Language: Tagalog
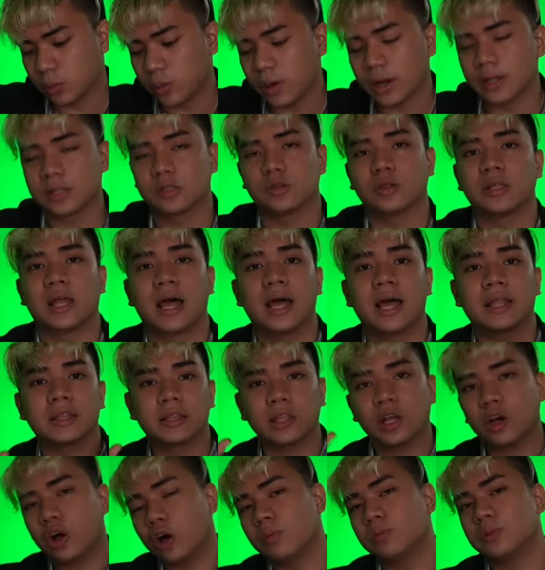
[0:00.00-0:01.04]
So lahat ng
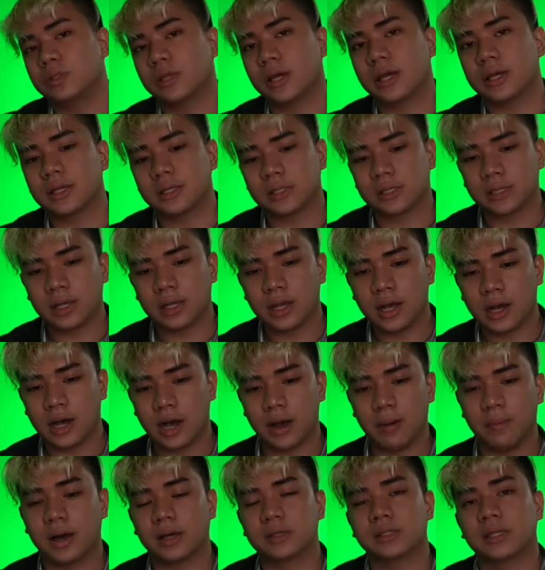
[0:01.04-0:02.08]
objects um,
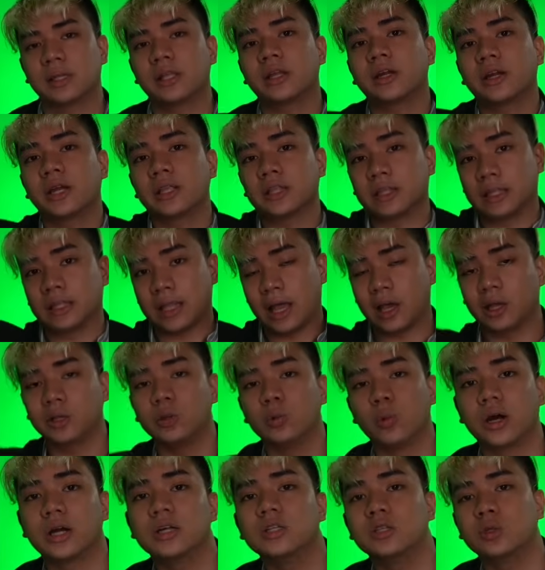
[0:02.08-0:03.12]
accelerate
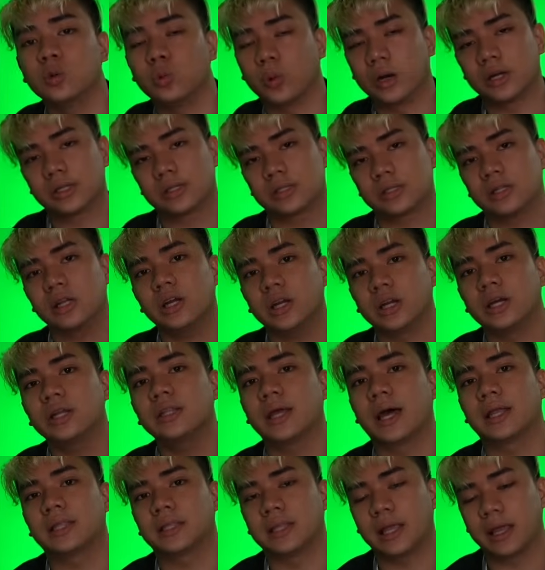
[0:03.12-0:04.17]
downward towards the Earth at
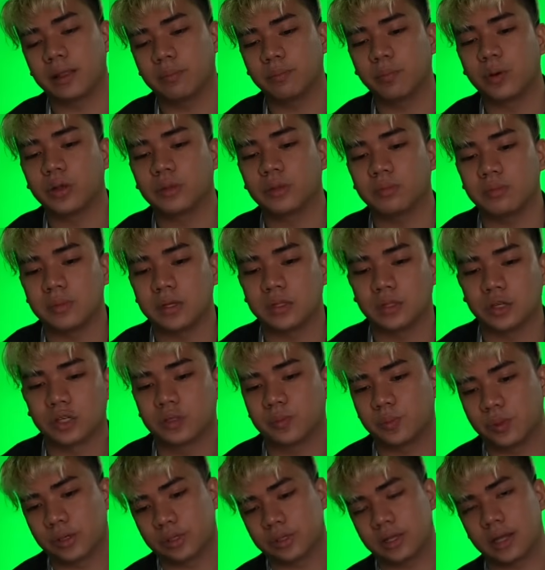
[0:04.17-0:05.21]
9.8 meters per
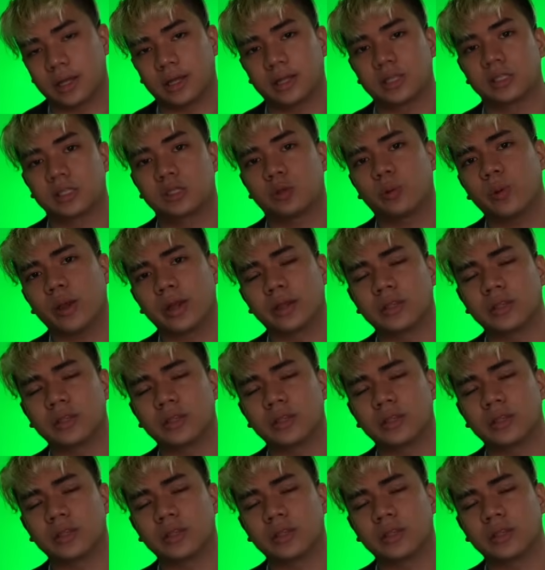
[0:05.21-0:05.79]
second squared.